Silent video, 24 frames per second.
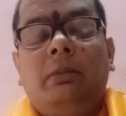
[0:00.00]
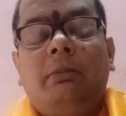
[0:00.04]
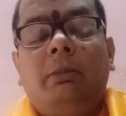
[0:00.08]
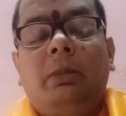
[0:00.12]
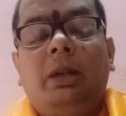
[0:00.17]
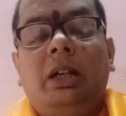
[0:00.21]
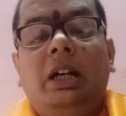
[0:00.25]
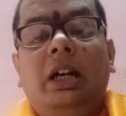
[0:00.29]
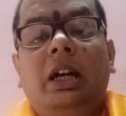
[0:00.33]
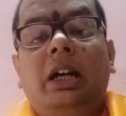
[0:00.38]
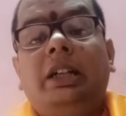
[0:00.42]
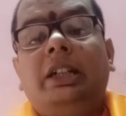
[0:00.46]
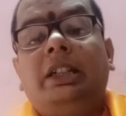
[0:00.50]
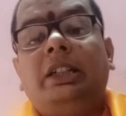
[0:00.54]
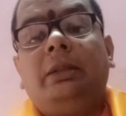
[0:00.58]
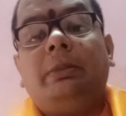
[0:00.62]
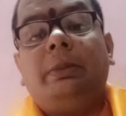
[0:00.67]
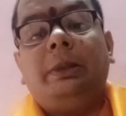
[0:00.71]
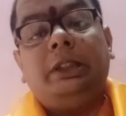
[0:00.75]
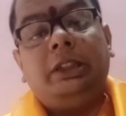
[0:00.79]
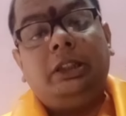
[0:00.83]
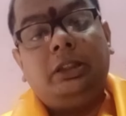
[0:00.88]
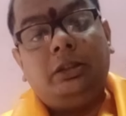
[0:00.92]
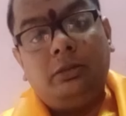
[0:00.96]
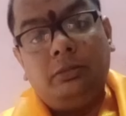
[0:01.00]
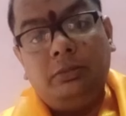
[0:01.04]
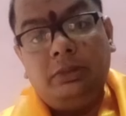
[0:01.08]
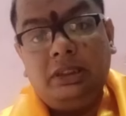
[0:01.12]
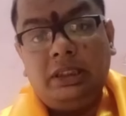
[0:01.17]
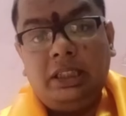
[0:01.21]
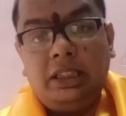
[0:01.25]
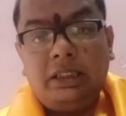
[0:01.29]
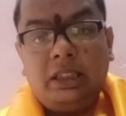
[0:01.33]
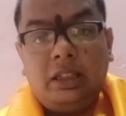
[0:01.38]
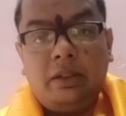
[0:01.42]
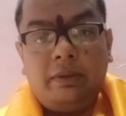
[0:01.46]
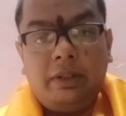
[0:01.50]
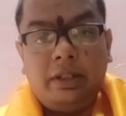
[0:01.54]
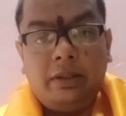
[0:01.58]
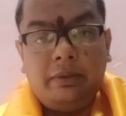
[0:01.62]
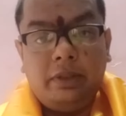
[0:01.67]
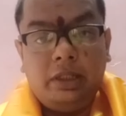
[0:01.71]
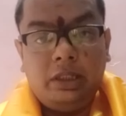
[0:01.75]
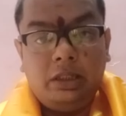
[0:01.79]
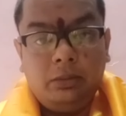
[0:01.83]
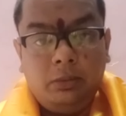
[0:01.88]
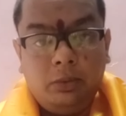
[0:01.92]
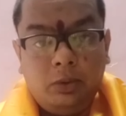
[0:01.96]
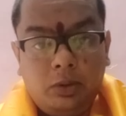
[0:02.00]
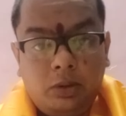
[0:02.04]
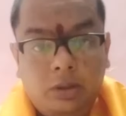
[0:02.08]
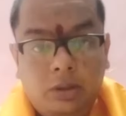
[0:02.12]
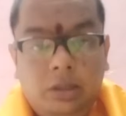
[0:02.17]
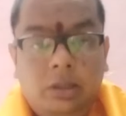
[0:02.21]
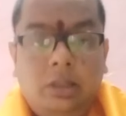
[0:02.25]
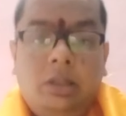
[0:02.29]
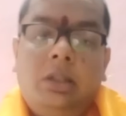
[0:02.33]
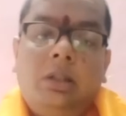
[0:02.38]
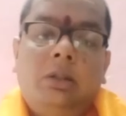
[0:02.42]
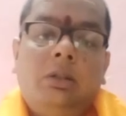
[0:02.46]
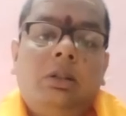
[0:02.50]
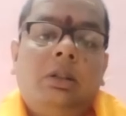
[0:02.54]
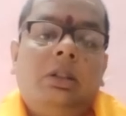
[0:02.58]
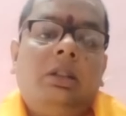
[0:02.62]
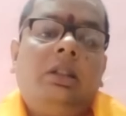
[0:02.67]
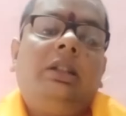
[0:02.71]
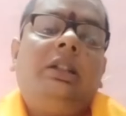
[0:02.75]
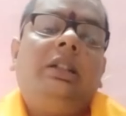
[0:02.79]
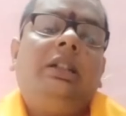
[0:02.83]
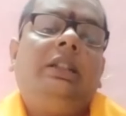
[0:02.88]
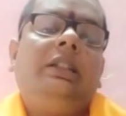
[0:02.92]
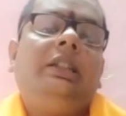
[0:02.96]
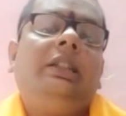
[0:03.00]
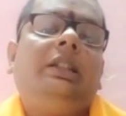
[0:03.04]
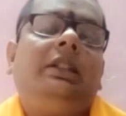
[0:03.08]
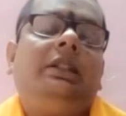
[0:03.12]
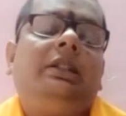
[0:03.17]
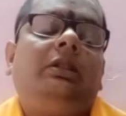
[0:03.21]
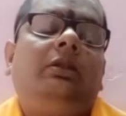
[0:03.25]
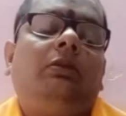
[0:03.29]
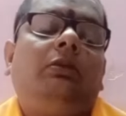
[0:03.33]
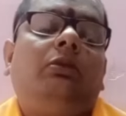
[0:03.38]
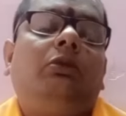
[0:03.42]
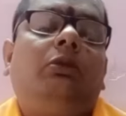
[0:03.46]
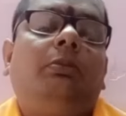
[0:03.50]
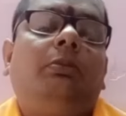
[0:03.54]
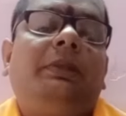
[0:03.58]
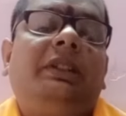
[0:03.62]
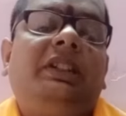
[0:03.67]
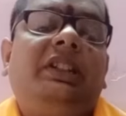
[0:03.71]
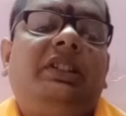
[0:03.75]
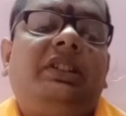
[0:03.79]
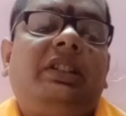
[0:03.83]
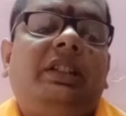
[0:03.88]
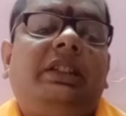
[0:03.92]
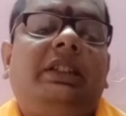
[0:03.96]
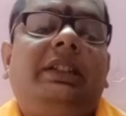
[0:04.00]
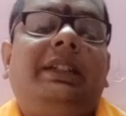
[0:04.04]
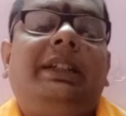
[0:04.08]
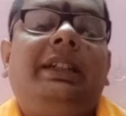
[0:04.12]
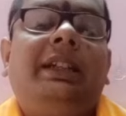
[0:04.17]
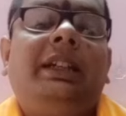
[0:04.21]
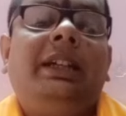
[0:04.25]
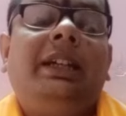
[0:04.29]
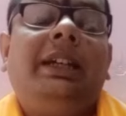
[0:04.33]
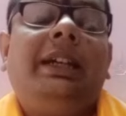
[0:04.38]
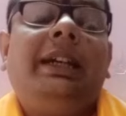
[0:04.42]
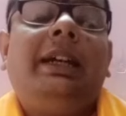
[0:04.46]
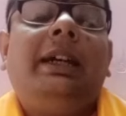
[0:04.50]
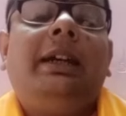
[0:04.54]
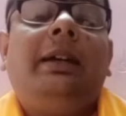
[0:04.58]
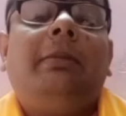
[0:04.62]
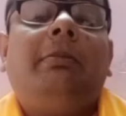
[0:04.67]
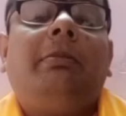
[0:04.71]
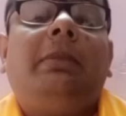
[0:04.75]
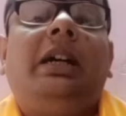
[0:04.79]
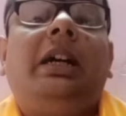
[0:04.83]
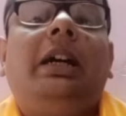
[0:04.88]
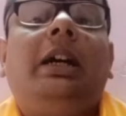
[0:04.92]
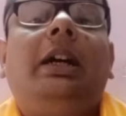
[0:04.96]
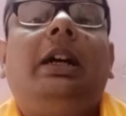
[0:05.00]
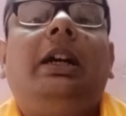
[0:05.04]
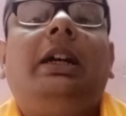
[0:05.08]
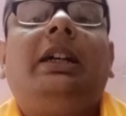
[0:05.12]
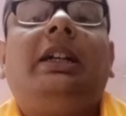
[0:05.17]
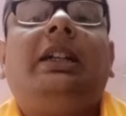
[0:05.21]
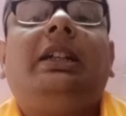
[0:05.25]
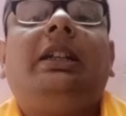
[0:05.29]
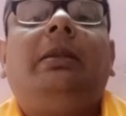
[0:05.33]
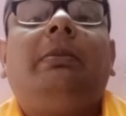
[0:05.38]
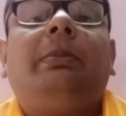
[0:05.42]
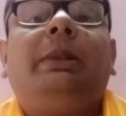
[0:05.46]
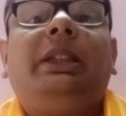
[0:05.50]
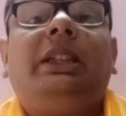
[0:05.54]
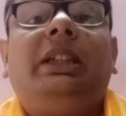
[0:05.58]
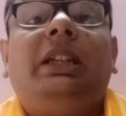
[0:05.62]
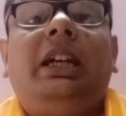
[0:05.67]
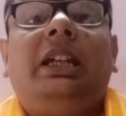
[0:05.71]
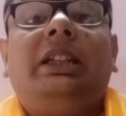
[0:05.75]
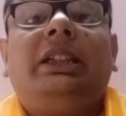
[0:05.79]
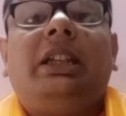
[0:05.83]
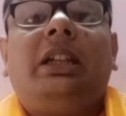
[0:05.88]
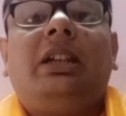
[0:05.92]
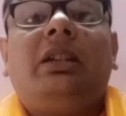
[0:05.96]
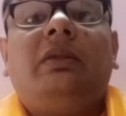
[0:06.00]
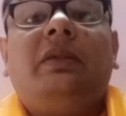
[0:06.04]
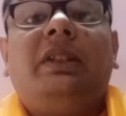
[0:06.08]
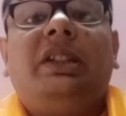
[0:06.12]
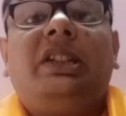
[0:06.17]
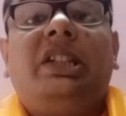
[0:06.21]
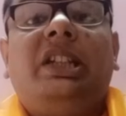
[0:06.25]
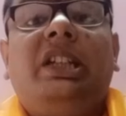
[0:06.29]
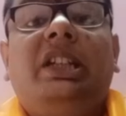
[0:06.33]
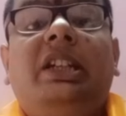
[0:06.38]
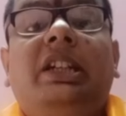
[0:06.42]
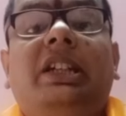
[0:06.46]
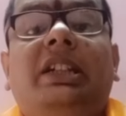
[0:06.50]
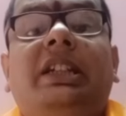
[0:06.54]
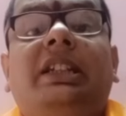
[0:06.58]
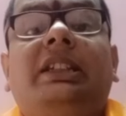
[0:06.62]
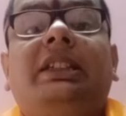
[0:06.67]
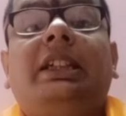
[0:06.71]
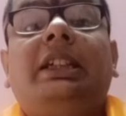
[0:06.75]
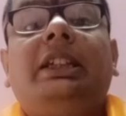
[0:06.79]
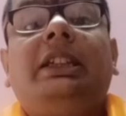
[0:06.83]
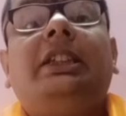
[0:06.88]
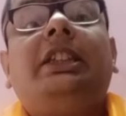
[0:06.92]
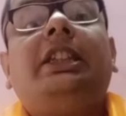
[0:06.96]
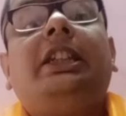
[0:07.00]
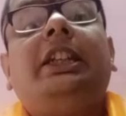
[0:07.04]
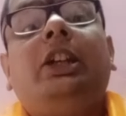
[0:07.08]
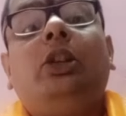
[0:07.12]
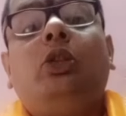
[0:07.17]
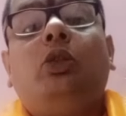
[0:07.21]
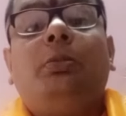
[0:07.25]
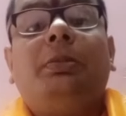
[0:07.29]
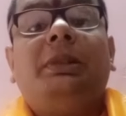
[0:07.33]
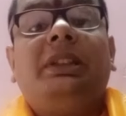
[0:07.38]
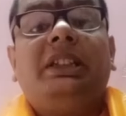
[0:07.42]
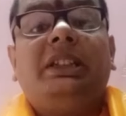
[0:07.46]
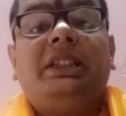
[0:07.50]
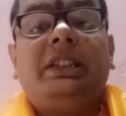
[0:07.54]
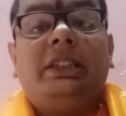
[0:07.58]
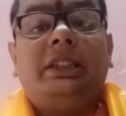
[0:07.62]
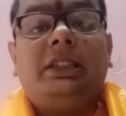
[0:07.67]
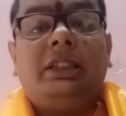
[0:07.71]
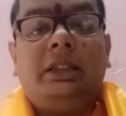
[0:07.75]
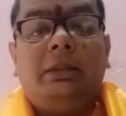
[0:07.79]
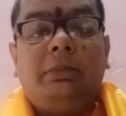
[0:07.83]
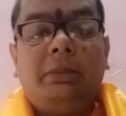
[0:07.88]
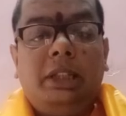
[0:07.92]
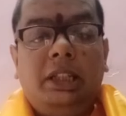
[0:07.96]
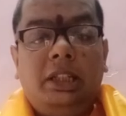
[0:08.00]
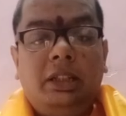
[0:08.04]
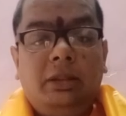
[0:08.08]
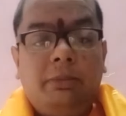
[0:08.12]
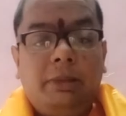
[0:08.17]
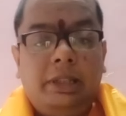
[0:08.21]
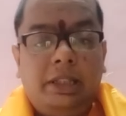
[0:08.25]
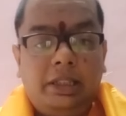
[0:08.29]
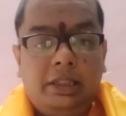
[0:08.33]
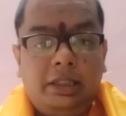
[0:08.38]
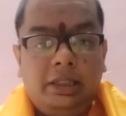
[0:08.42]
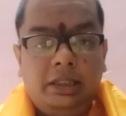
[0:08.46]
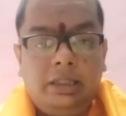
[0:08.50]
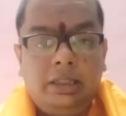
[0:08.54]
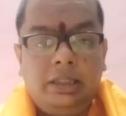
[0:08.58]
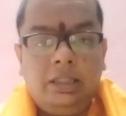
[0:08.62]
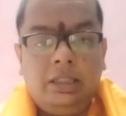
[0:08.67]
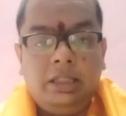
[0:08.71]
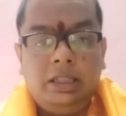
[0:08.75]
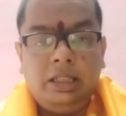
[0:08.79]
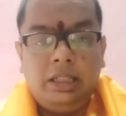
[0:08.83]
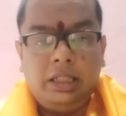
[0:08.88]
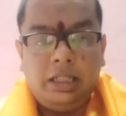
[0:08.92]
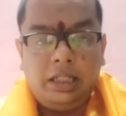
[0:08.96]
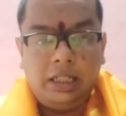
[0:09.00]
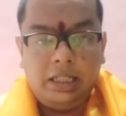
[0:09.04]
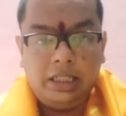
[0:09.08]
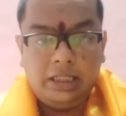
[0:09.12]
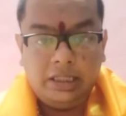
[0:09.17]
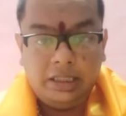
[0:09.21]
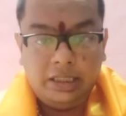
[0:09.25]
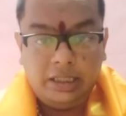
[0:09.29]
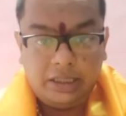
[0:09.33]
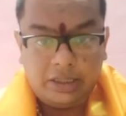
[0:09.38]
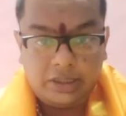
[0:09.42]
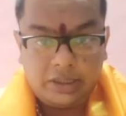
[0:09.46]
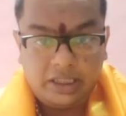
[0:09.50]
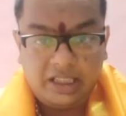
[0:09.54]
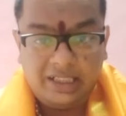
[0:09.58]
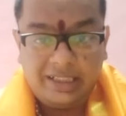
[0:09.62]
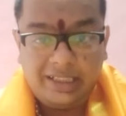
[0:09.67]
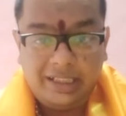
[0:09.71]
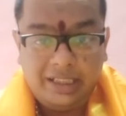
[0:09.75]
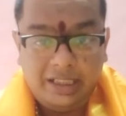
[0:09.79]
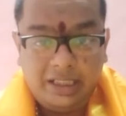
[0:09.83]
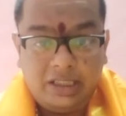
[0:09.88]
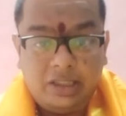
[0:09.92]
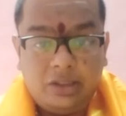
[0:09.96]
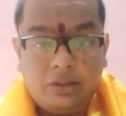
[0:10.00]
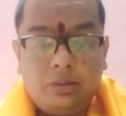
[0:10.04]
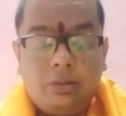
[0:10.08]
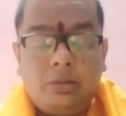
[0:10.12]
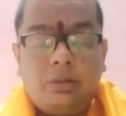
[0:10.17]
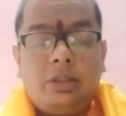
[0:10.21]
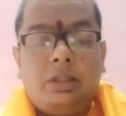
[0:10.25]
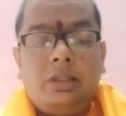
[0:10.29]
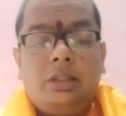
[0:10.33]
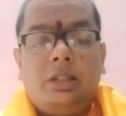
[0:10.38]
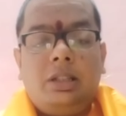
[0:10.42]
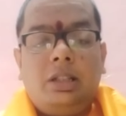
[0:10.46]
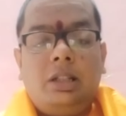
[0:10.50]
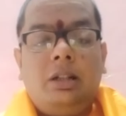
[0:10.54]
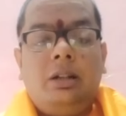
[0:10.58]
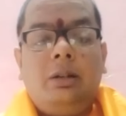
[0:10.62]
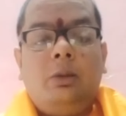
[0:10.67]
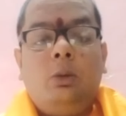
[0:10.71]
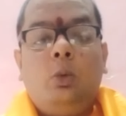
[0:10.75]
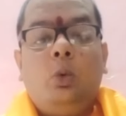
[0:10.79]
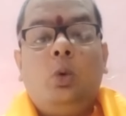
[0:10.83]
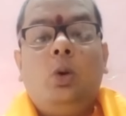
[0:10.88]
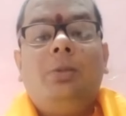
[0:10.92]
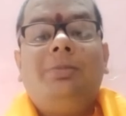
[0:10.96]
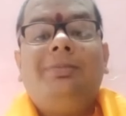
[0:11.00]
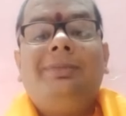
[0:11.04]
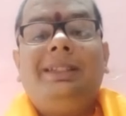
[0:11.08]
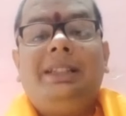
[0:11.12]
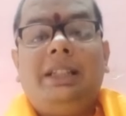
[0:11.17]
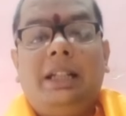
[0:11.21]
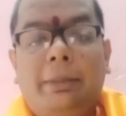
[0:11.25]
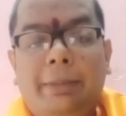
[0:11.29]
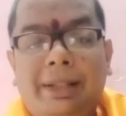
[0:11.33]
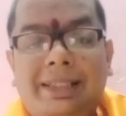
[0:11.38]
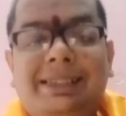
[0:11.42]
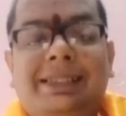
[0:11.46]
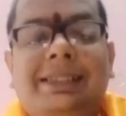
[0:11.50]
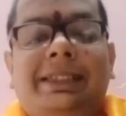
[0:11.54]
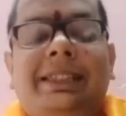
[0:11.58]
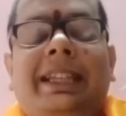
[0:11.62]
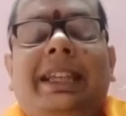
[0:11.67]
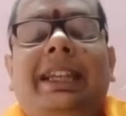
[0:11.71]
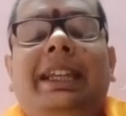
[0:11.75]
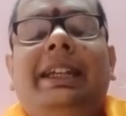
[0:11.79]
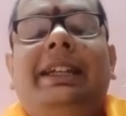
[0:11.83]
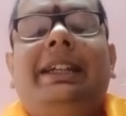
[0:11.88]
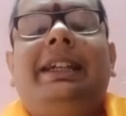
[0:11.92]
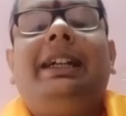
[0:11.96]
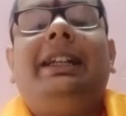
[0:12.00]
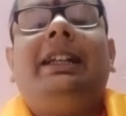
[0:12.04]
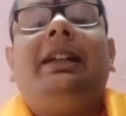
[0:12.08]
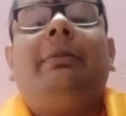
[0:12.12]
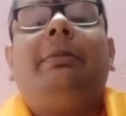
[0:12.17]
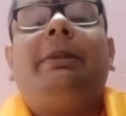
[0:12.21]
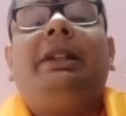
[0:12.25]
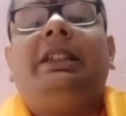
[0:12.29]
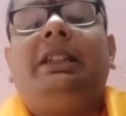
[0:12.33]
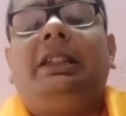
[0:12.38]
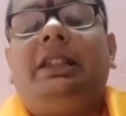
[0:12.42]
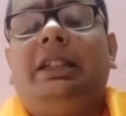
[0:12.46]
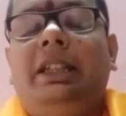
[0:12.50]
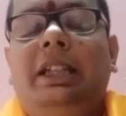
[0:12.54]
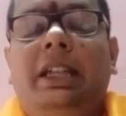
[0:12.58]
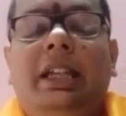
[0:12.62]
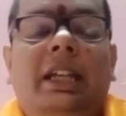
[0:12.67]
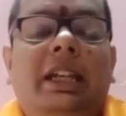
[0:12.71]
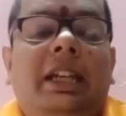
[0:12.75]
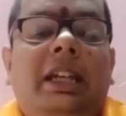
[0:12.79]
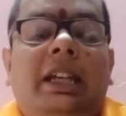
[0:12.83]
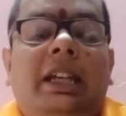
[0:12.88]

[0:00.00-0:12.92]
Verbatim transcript: மகாகணபதிக்கும் இந்த அதர்வண வேதம் ஒரு எழுதியிருக்கு ஒரு உபனிஷத்தை மகாகணபதி அதர்வ சீரிஷ தைத்திரிய உபனிஷத் அப்படின்னு பேர் அதில் ஸ்டார்டிங் என்ன சொல்கிறதுன்னா ஓம் நமஸ்தே கணபதையே